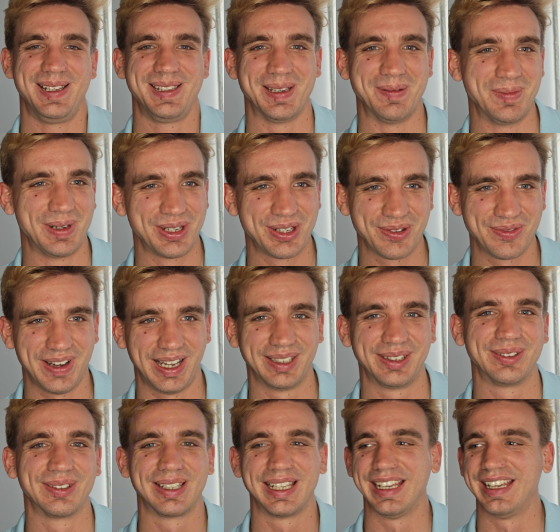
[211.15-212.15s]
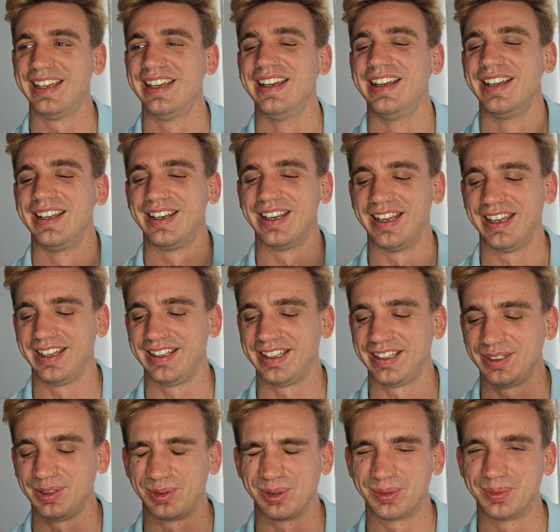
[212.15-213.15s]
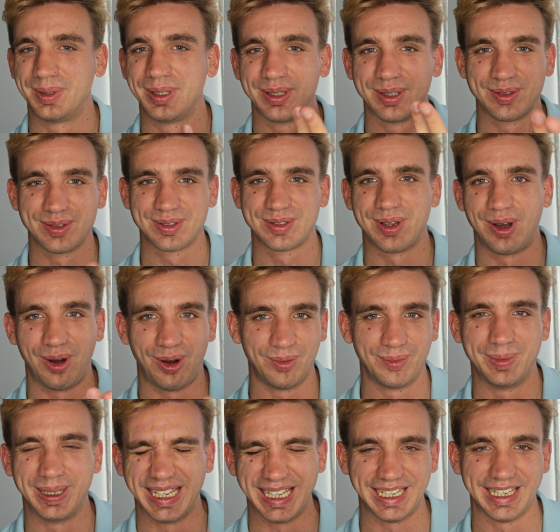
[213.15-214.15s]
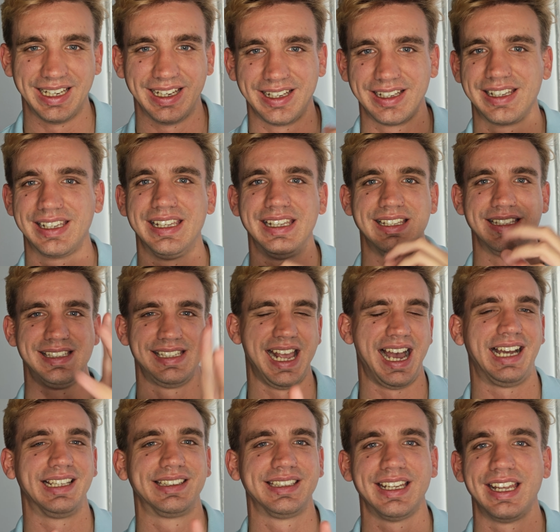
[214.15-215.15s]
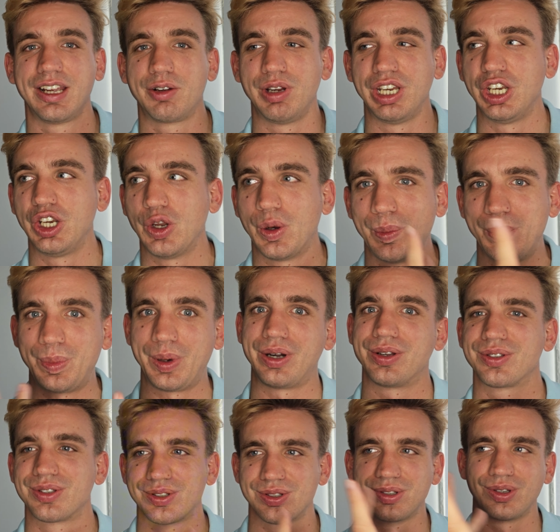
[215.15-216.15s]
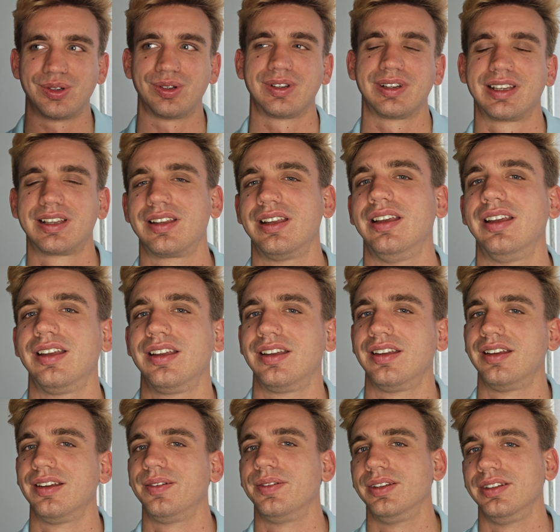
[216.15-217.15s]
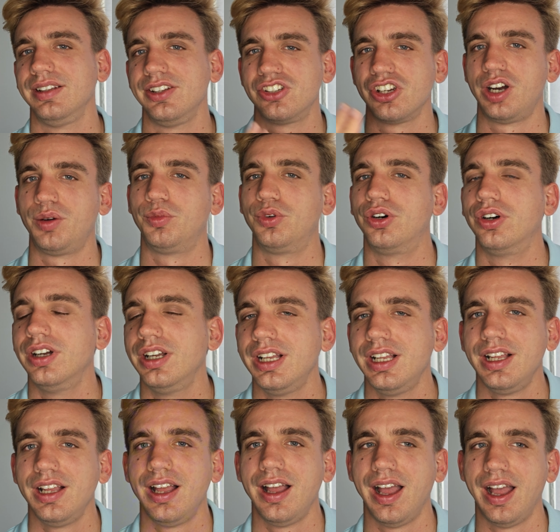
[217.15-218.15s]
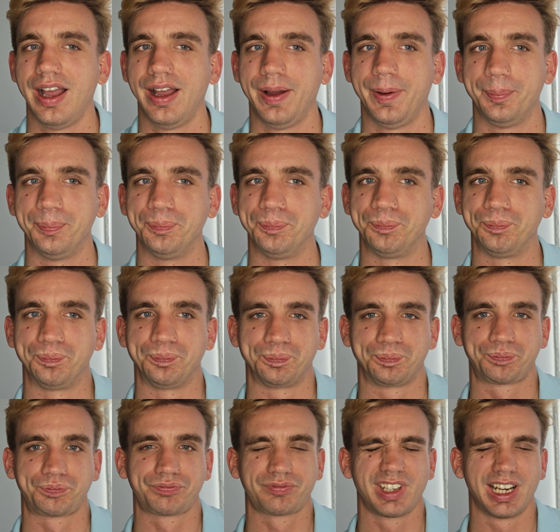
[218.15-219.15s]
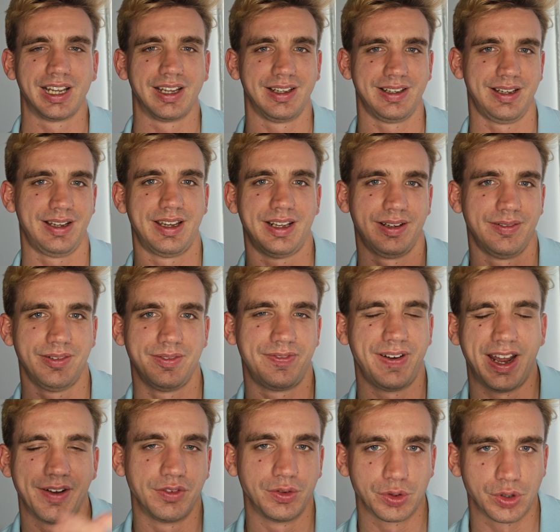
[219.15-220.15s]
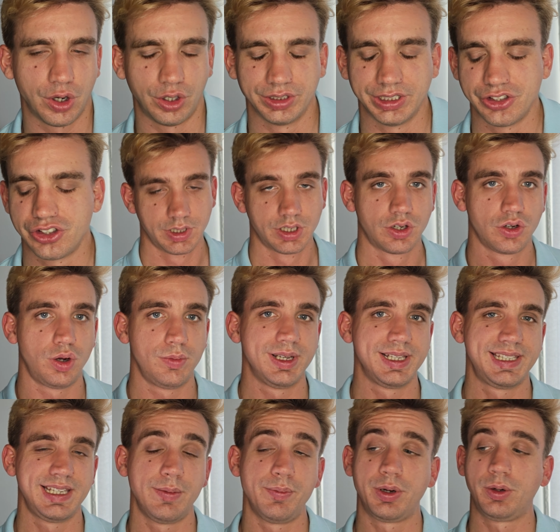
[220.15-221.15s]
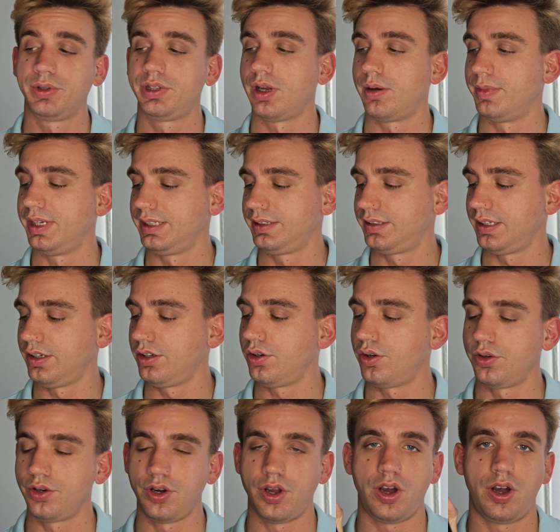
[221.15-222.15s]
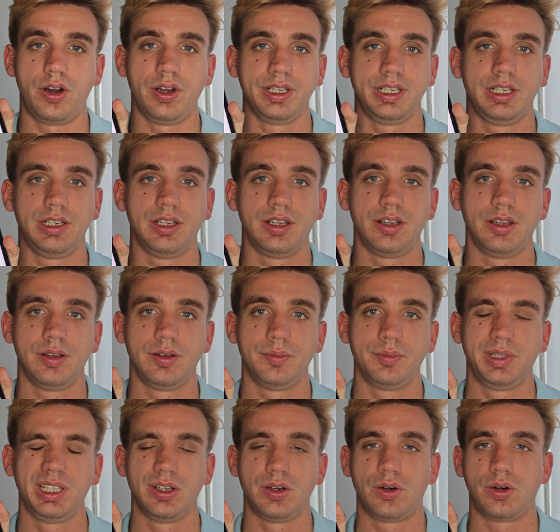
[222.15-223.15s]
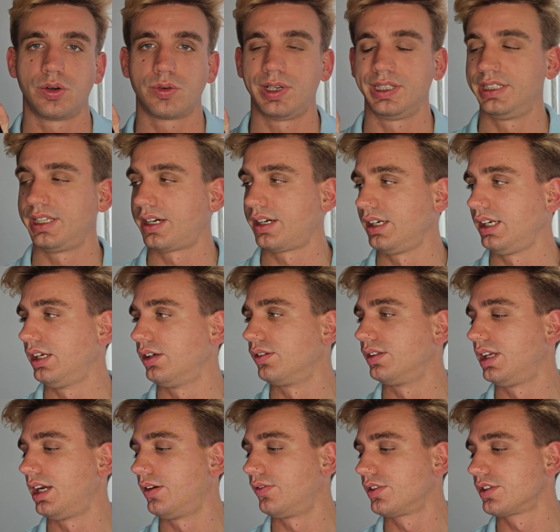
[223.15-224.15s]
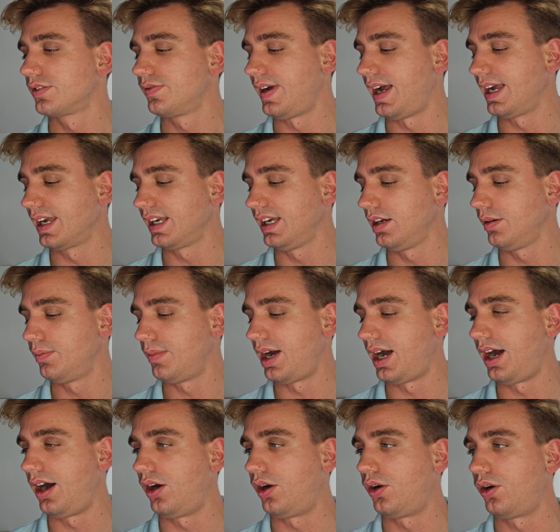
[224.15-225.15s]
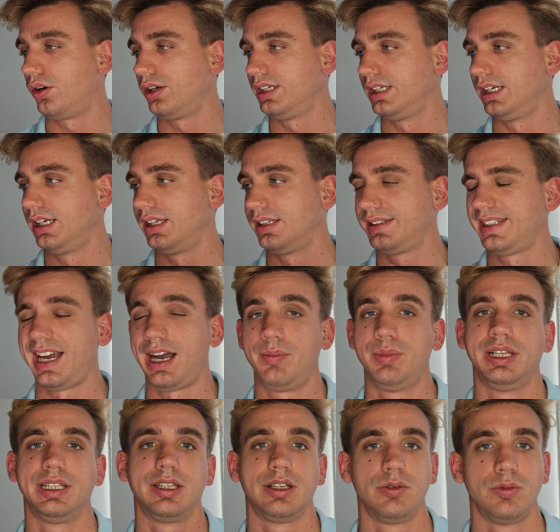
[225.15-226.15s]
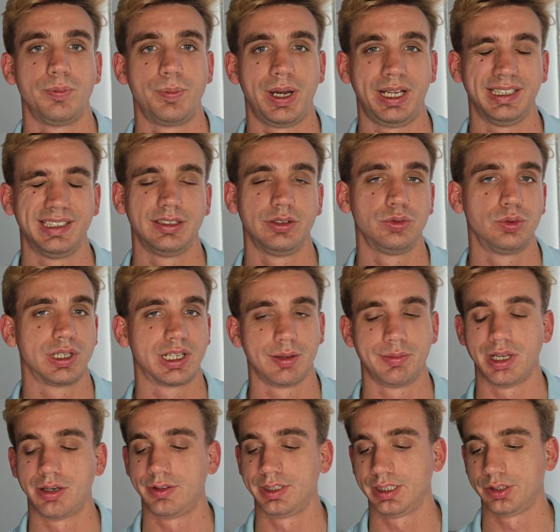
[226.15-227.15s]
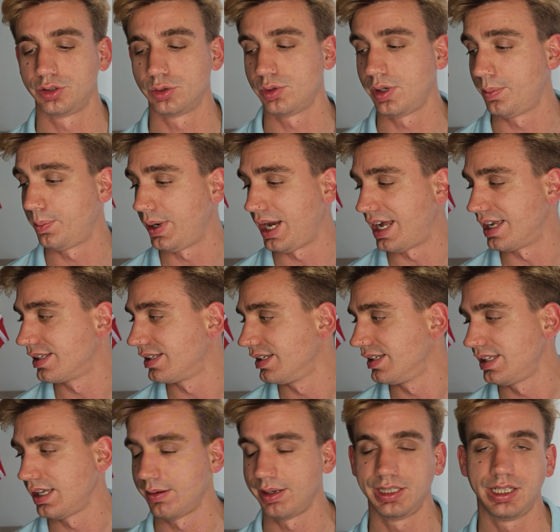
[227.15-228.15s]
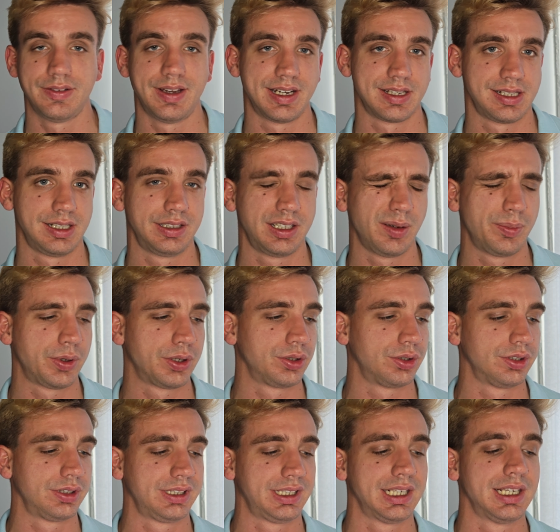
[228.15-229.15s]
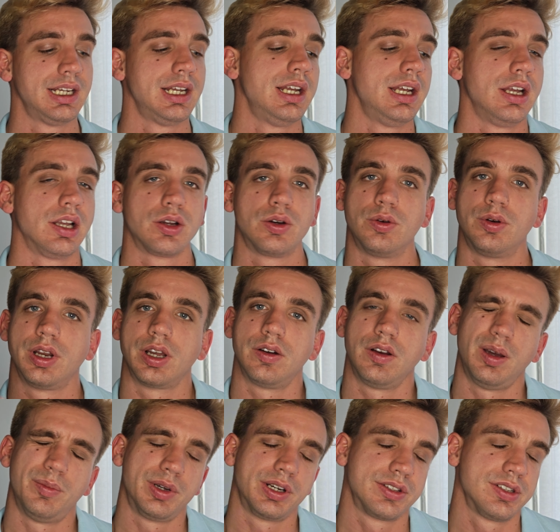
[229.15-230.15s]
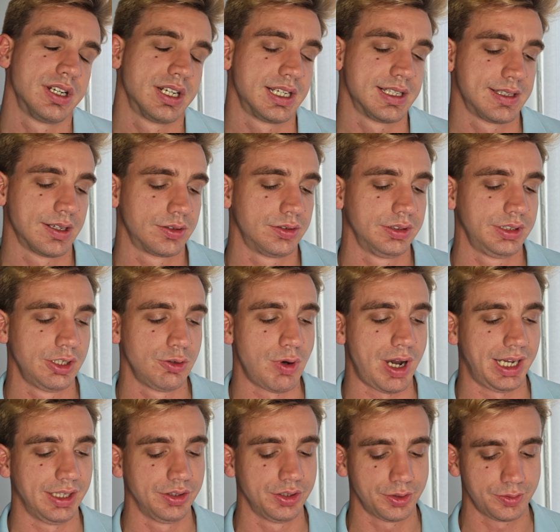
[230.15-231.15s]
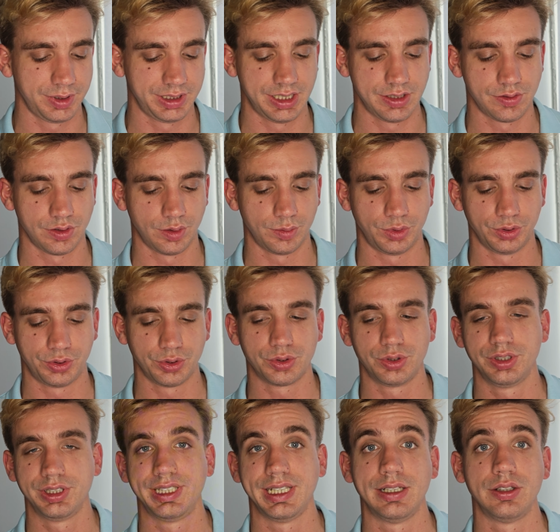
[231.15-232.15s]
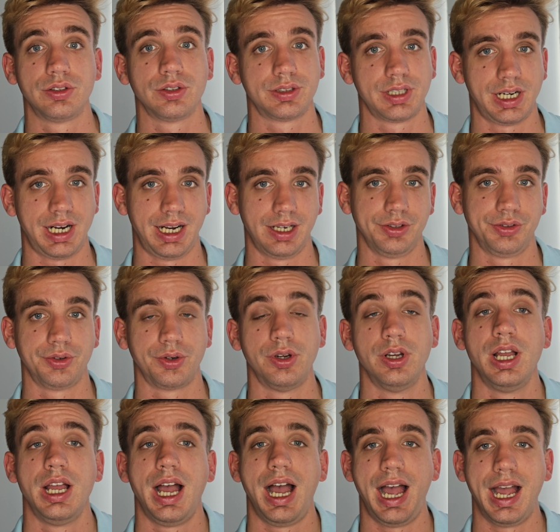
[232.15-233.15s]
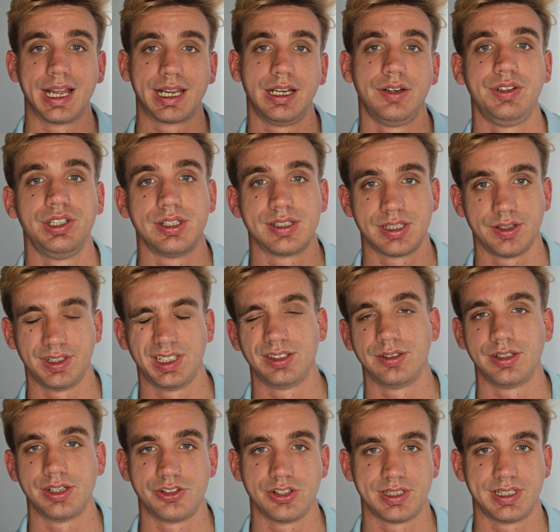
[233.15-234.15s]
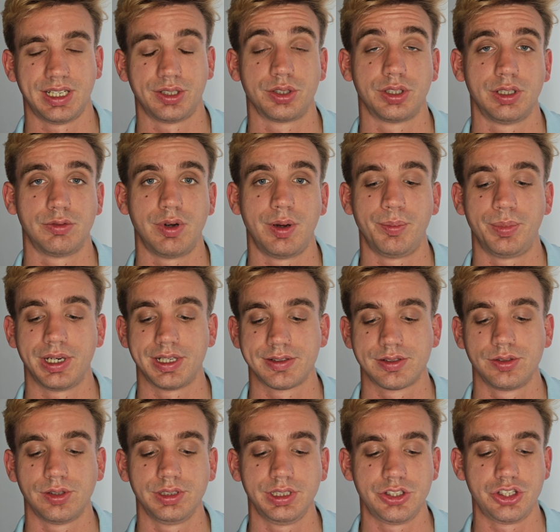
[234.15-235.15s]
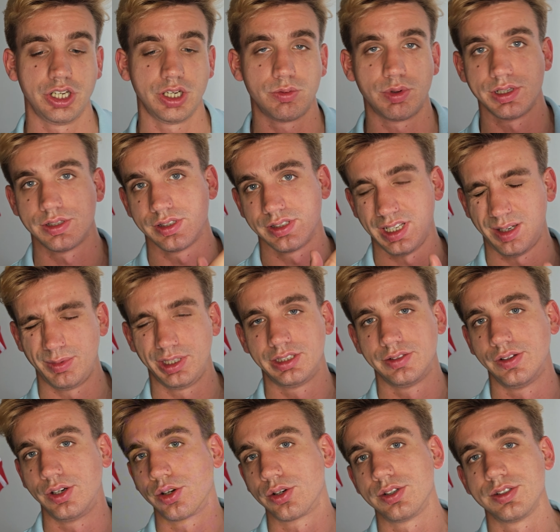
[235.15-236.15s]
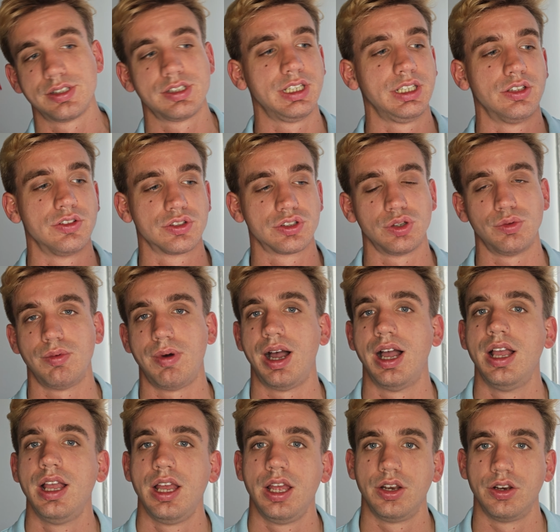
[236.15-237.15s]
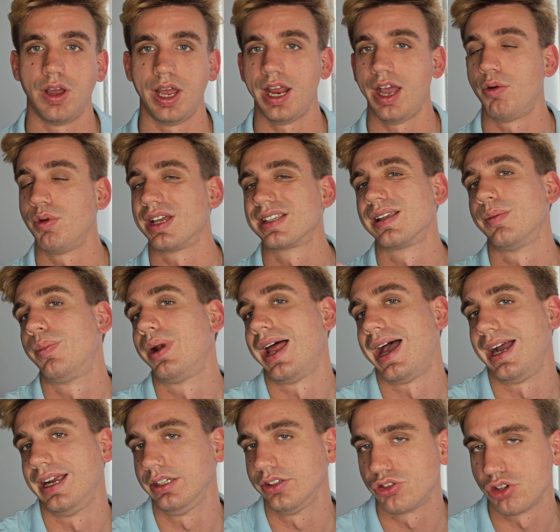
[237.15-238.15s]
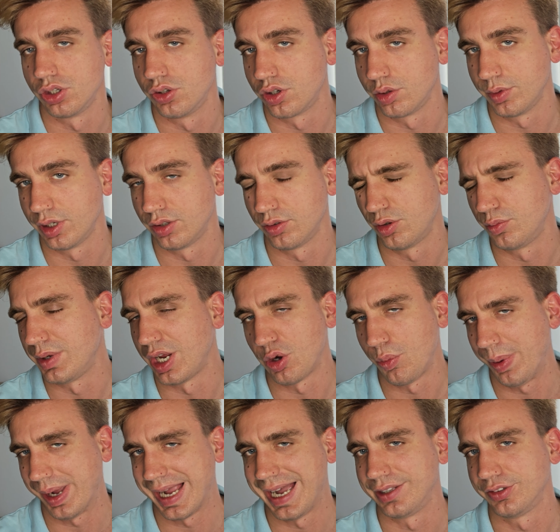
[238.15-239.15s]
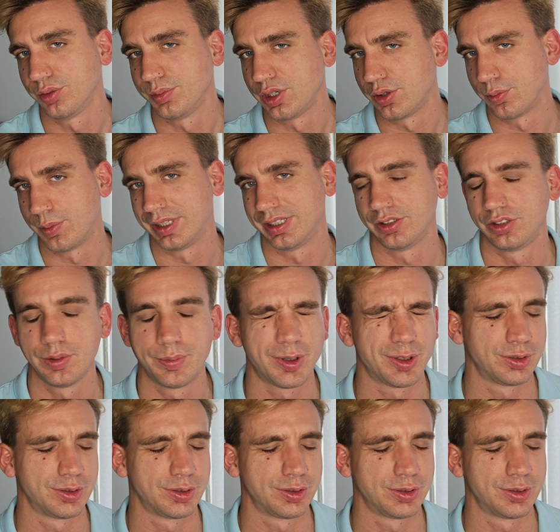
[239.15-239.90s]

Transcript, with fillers: il semplice fatto che eh, da YouTube non so bene chi siate e quindi non posso, eh, diciamo... Um, uh, farmi un codice. Come sempre ultimamente non ho il mio quadernino della Volkswagen, ma ho il tablet, il Pad 2 che mi aveva dato OnePlus insieme a diversi altri prodotti con una collaborazione che sta continuando, quindi sono molto contento. Tra l'altro anche il video sta venendo registrato da OnePlus 12, questo tablet ve lo consiglio, insomma è una supply, cioè loro non mi hanno pagato, mi hanno mandato i